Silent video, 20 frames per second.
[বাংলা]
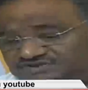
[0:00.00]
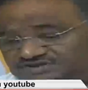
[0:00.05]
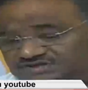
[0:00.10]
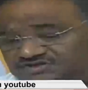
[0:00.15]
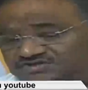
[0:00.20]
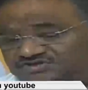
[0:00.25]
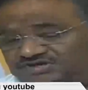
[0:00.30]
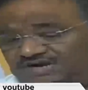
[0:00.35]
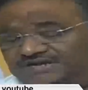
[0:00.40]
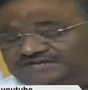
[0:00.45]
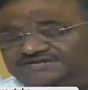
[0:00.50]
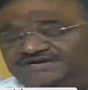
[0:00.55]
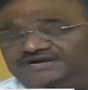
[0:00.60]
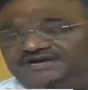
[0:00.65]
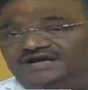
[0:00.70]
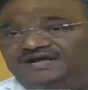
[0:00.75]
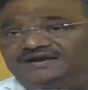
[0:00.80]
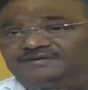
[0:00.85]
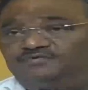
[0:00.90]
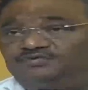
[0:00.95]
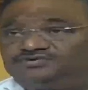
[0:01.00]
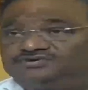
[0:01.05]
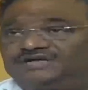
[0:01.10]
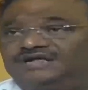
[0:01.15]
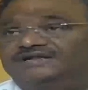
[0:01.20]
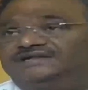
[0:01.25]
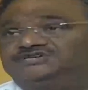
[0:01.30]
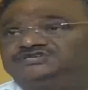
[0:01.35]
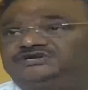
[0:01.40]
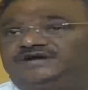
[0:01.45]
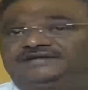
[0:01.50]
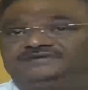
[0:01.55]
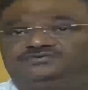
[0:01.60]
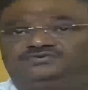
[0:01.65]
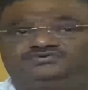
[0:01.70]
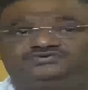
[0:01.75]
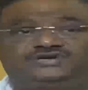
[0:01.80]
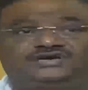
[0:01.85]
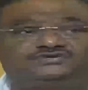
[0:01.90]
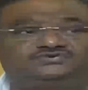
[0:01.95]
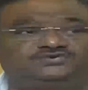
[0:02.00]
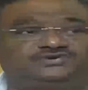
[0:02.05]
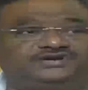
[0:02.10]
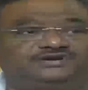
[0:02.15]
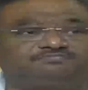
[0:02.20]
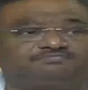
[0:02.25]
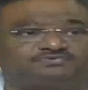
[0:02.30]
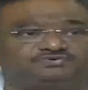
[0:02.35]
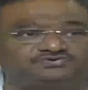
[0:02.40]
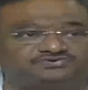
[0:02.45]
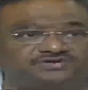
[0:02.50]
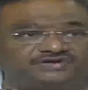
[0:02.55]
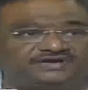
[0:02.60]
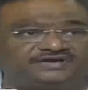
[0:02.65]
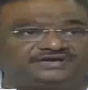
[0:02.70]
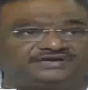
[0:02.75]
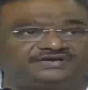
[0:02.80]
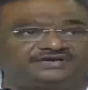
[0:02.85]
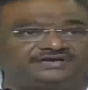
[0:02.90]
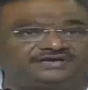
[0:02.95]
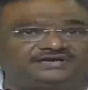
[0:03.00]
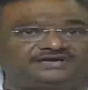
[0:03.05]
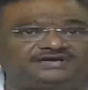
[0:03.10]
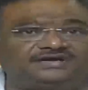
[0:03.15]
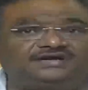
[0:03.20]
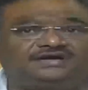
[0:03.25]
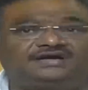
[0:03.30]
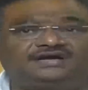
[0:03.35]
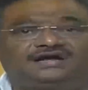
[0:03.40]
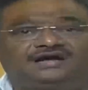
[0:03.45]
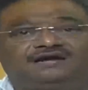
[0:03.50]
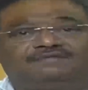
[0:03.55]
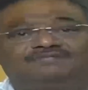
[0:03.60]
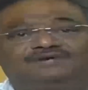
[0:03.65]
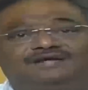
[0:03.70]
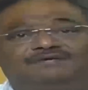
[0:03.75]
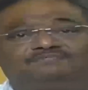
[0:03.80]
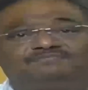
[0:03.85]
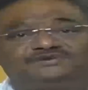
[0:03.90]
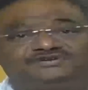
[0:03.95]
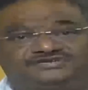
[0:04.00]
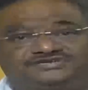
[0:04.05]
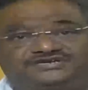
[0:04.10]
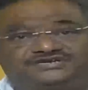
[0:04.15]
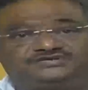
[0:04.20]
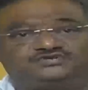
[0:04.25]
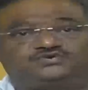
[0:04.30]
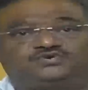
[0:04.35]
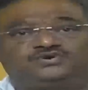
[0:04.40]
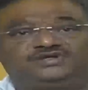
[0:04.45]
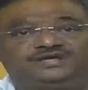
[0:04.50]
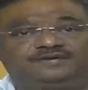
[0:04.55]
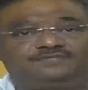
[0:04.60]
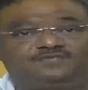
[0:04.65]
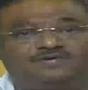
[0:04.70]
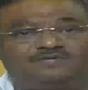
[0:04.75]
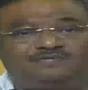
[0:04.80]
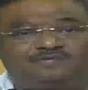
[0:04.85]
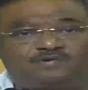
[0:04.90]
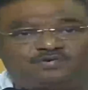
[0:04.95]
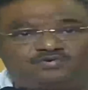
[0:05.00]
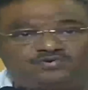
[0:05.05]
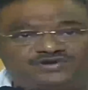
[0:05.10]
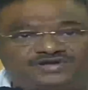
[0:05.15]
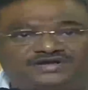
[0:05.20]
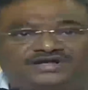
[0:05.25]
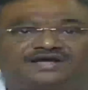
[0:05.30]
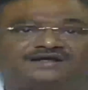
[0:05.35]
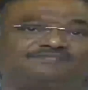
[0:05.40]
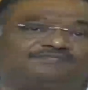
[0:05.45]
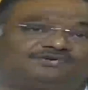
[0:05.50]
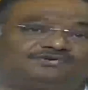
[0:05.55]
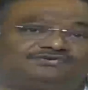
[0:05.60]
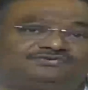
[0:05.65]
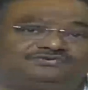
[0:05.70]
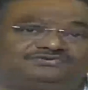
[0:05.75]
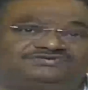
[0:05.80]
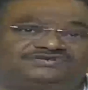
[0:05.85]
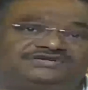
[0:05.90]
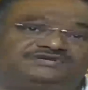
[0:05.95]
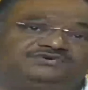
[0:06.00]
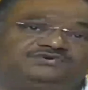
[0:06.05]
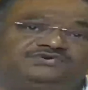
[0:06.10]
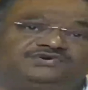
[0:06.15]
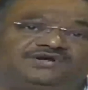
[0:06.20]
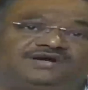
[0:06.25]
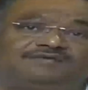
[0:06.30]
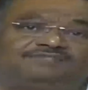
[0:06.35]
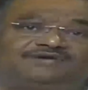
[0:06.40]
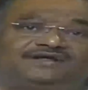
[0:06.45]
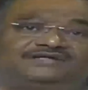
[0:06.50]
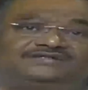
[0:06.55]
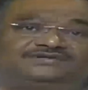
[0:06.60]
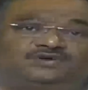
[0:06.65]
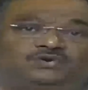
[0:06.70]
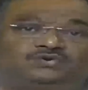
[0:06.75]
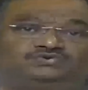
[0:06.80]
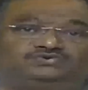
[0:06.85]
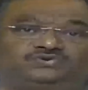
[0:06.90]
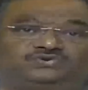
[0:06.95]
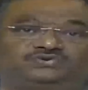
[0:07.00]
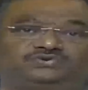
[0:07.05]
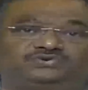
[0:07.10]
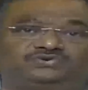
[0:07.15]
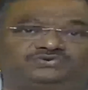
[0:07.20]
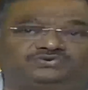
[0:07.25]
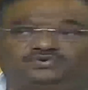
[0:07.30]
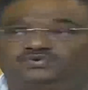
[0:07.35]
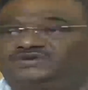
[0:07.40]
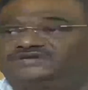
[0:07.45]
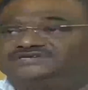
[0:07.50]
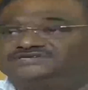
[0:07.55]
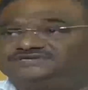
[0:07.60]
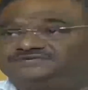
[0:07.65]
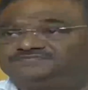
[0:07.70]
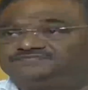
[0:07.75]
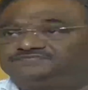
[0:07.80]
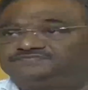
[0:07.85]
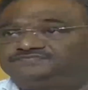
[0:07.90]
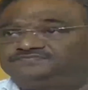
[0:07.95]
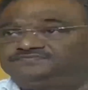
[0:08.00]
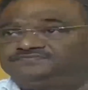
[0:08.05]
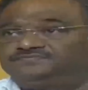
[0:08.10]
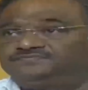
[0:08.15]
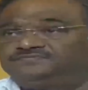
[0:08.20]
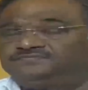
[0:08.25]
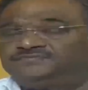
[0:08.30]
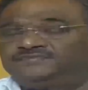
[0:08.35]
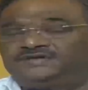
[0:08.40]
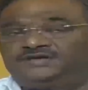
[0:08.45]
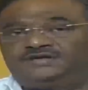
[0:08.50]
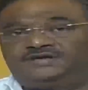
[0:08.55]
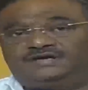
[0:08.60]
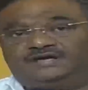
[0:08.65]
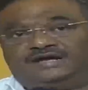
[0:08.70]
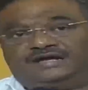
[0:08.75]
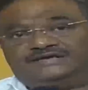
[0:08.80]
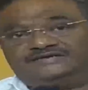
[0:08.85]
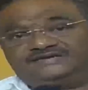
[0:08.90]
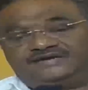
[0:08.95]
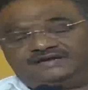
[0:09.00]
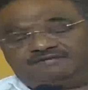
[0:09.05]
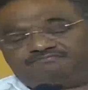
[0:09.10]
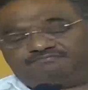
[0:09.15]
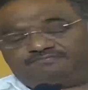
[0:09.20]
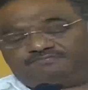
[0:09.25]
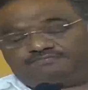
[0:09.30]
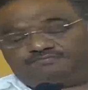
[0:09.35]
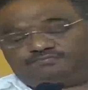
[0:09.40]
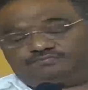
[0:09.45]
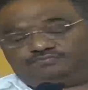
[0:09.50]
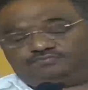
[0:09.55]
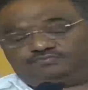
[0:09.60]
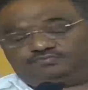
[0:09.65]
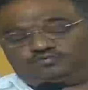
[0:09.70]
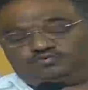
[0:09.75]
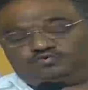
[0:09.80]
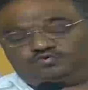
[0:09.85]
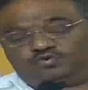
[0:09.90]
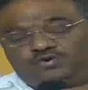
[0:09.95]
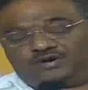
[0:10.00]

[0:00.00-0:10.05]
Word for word: স্বাধিকার এবং তাদের স্বায়ত্তশাসনের প্রশ্নে আমরা বিশ্বাস করি এবং আমরা অঙ্গীকারবদ্ধ সেই জন্য আমরা এতে অংশগ্রহণ করেছি আজকে দু